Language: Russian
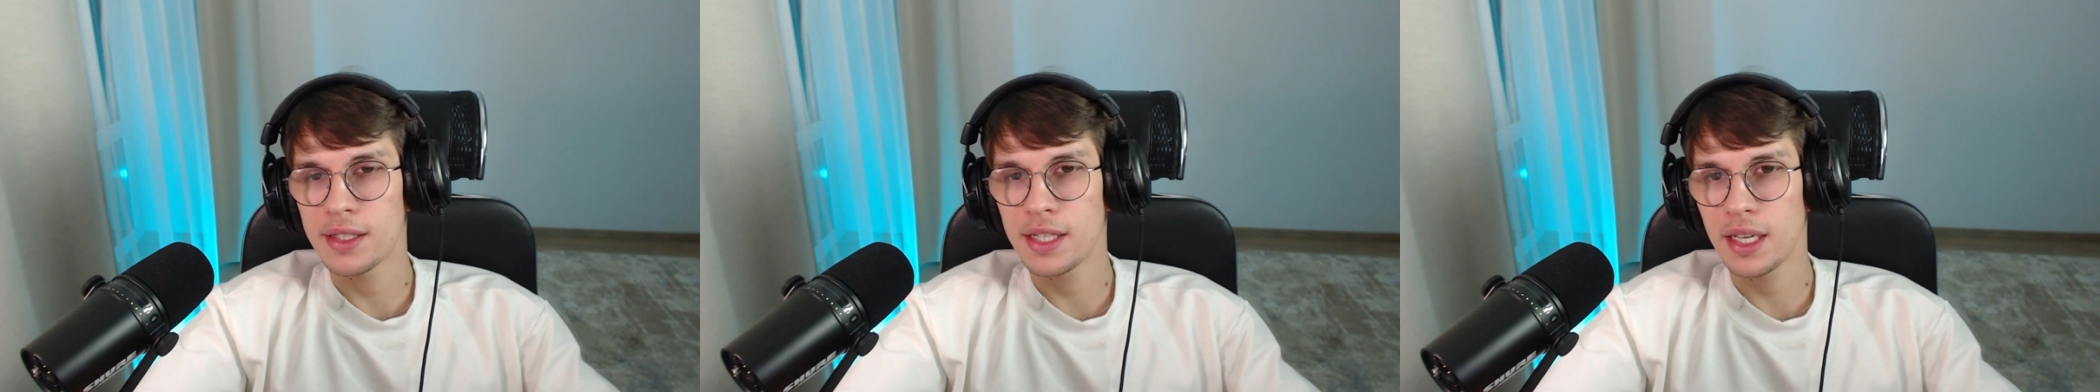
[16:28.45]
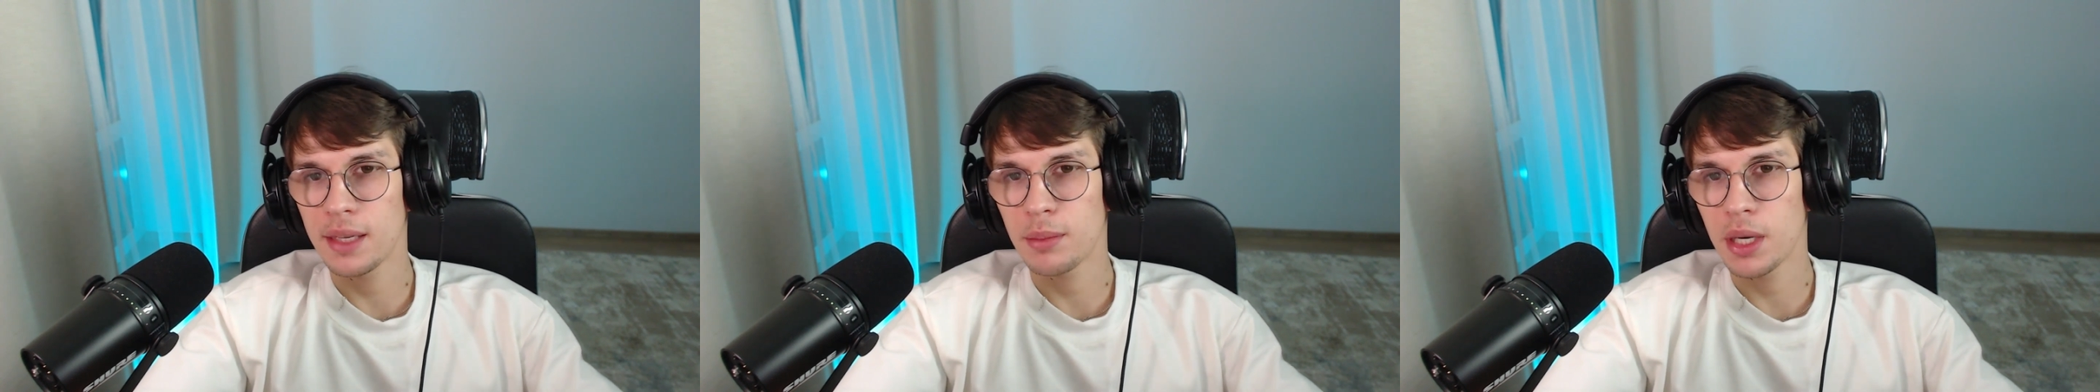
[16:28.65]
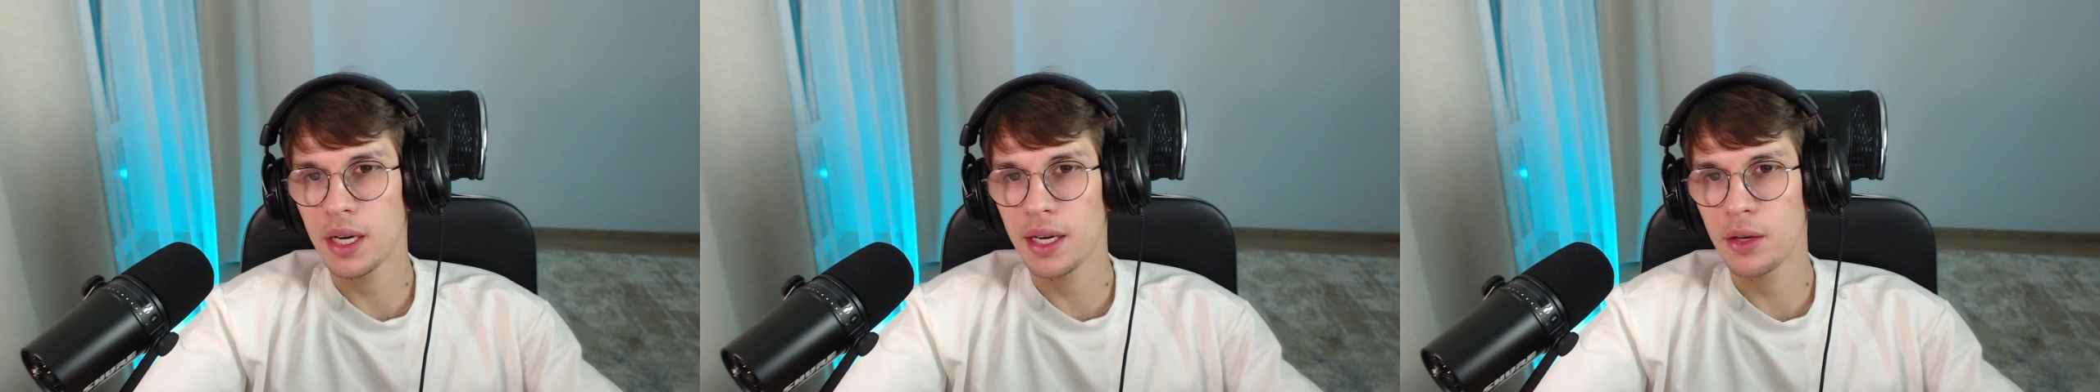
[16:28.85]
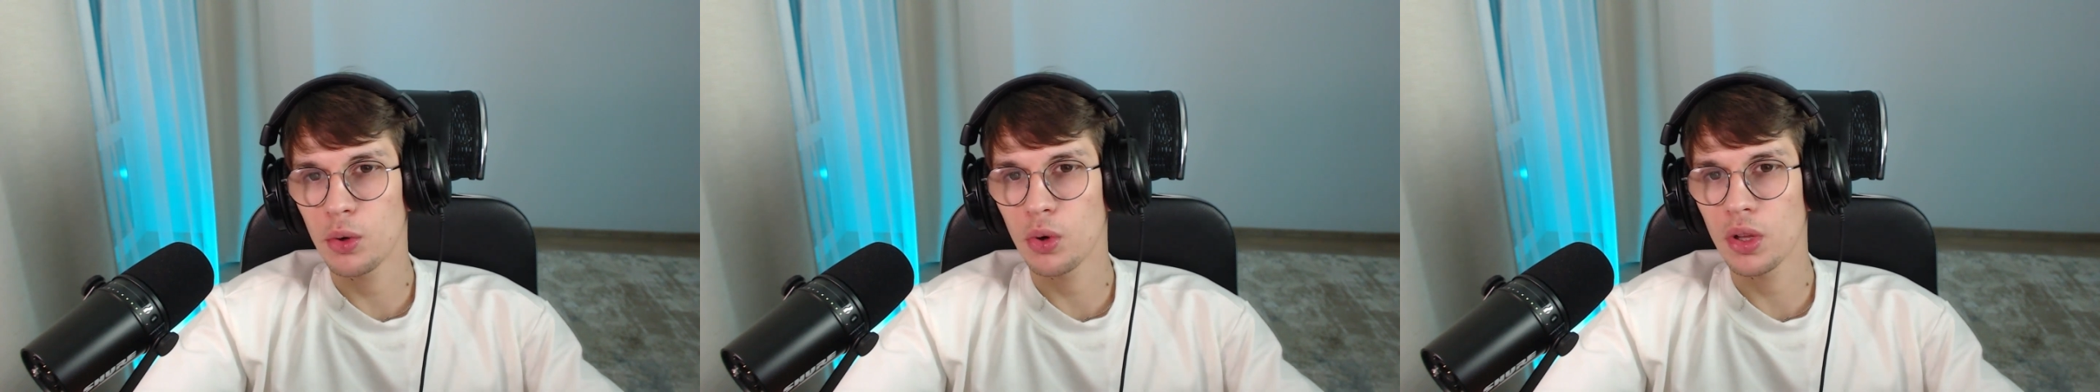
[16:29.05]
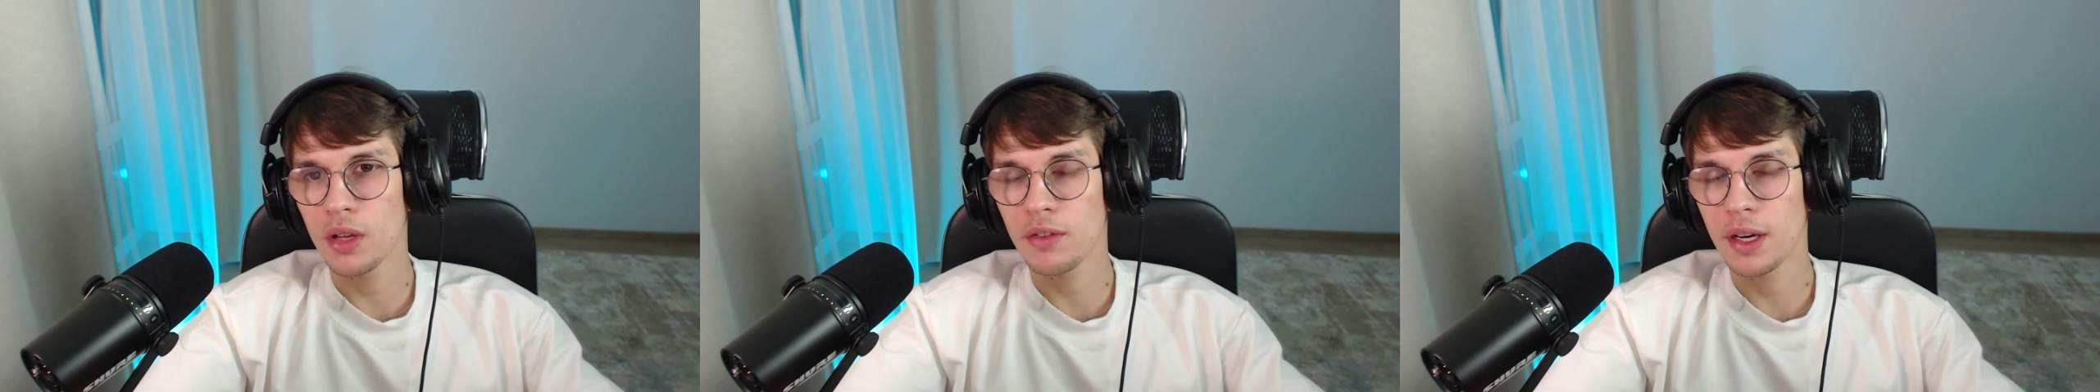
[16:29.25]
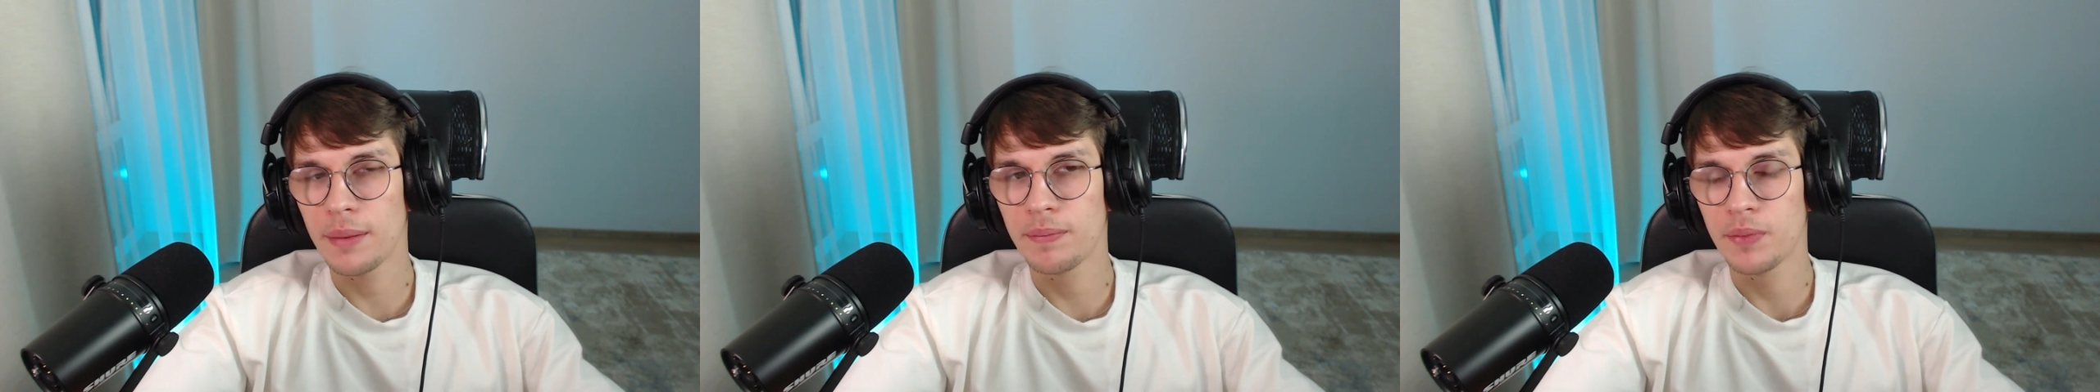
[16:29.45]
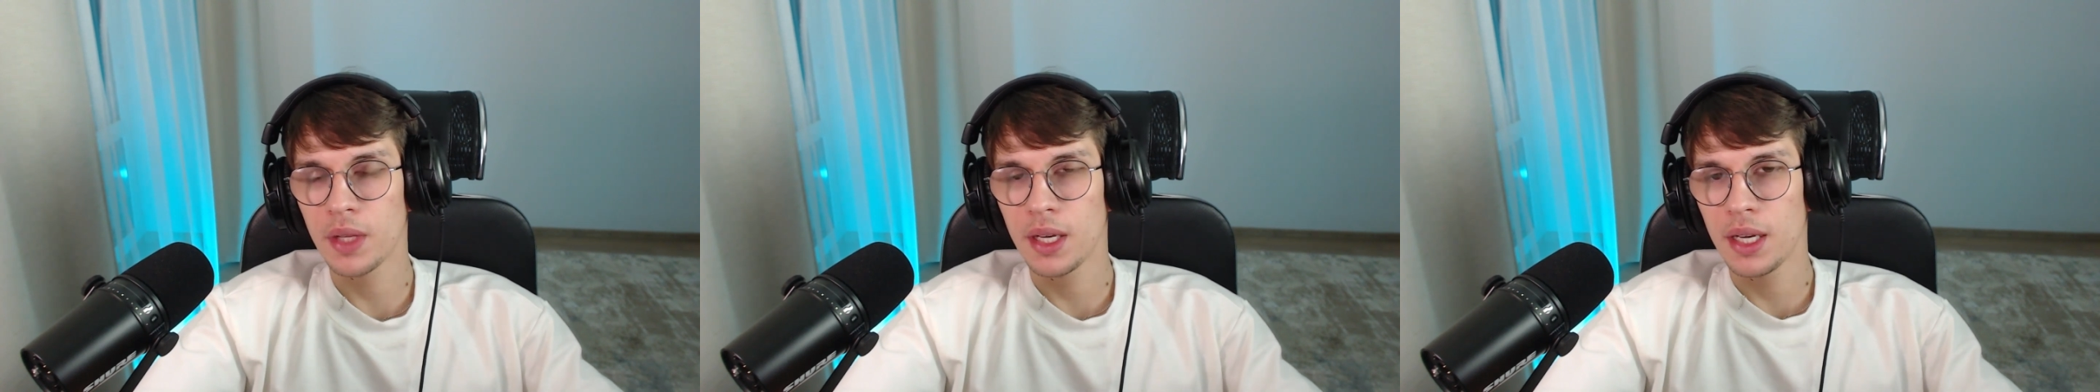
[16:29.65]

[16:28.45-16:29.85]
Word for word: серебра и олова,